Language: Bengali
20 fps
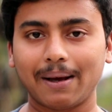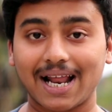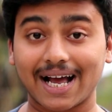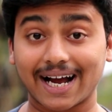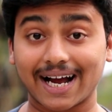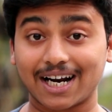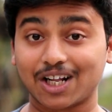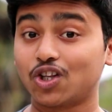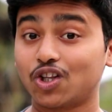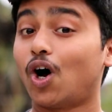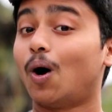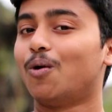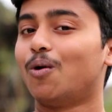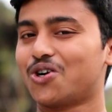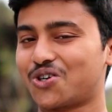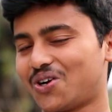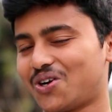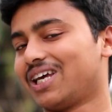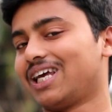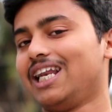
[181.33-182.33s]
তা বেলাইকানটা তো
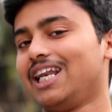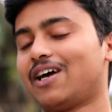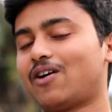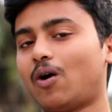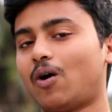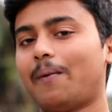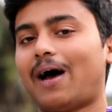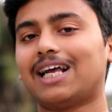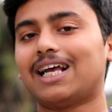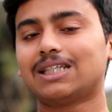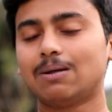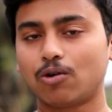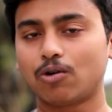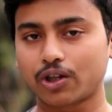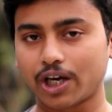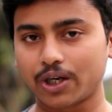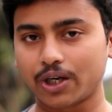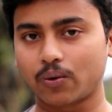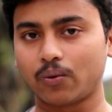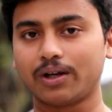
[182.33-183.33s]
অবশ্যই ক্লিক করবে আজের
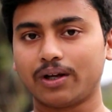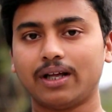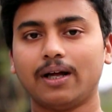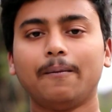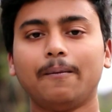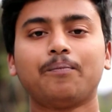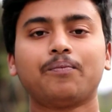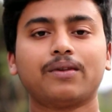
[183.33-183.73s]
মতো এটুকুনি